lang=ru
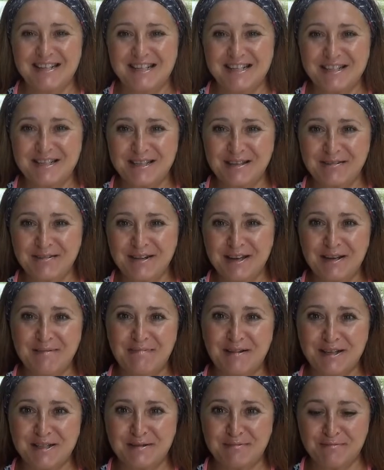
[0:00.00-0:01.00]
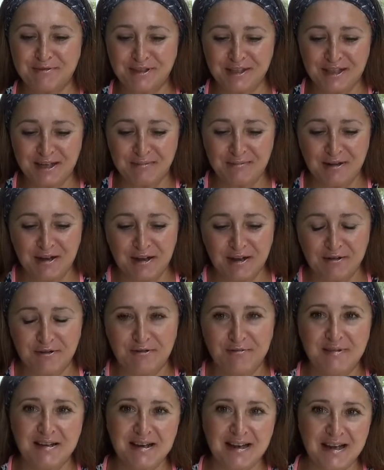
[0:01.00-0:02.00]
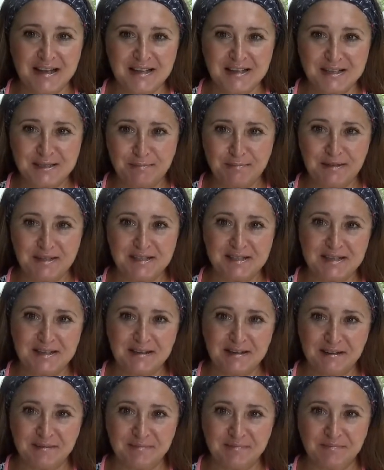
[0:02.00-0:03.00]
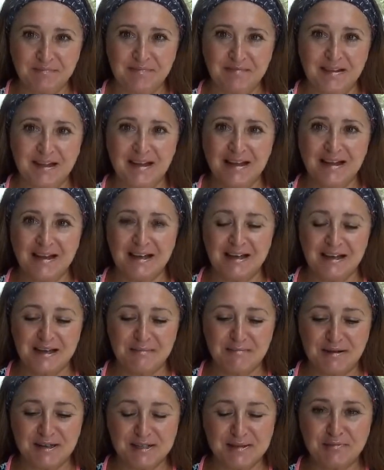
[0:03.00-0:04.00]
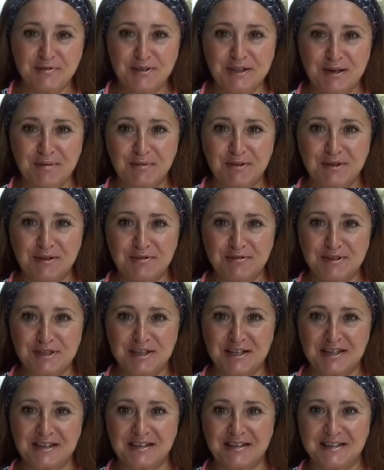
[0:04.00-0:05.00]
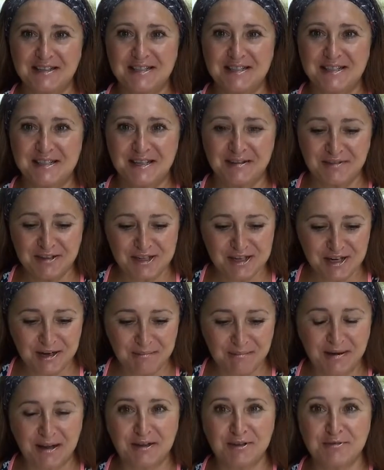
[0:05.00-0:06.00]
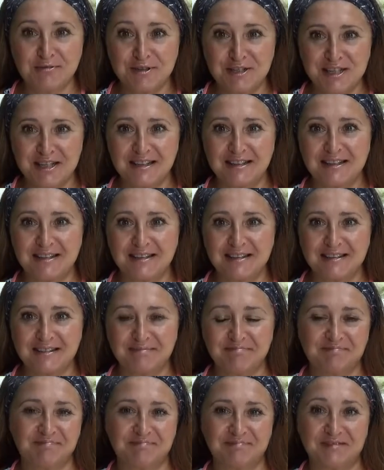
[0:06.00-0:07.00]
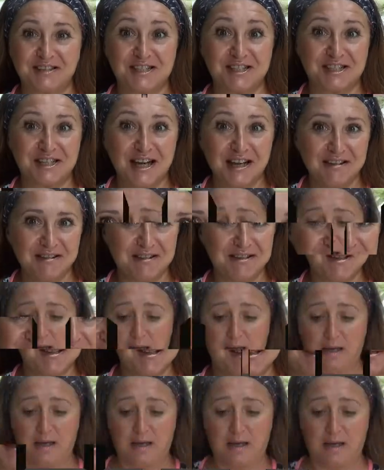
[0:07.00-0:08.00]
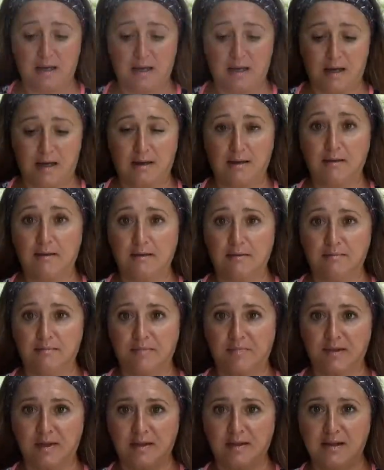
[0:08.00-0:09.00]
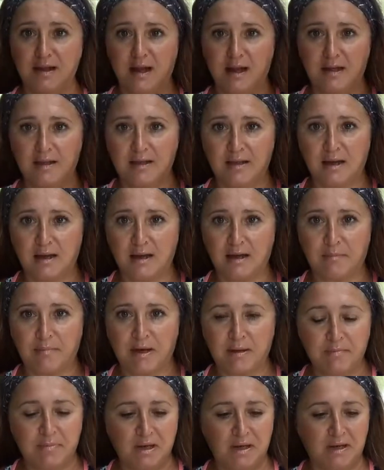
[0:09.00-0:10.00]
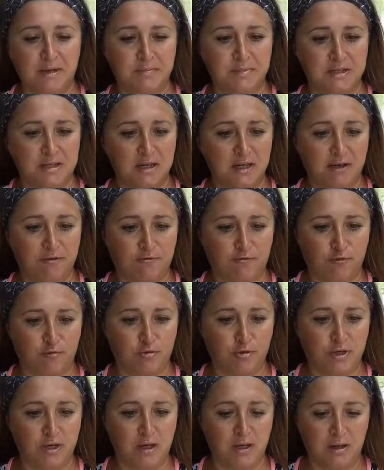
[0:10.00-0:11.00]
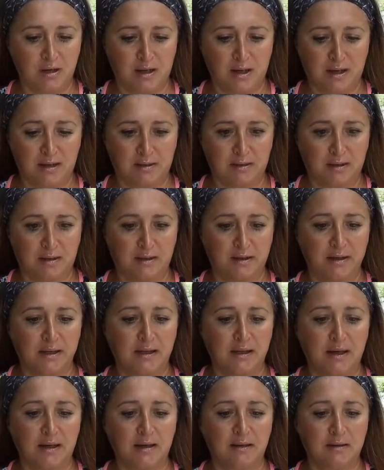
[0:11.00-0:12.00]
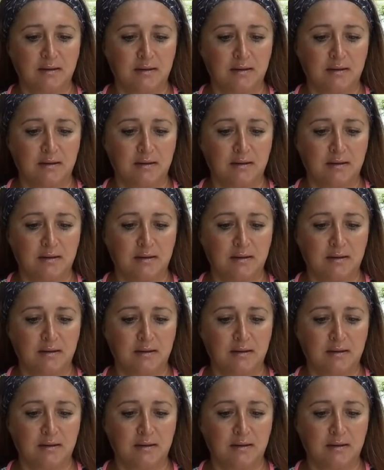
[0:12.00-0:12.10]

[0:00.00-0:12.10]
число и посмотрим. У меня есть список. И посмотрим, кто же из девочек получит Жанночку. Так, я на мобильном телефоне открыла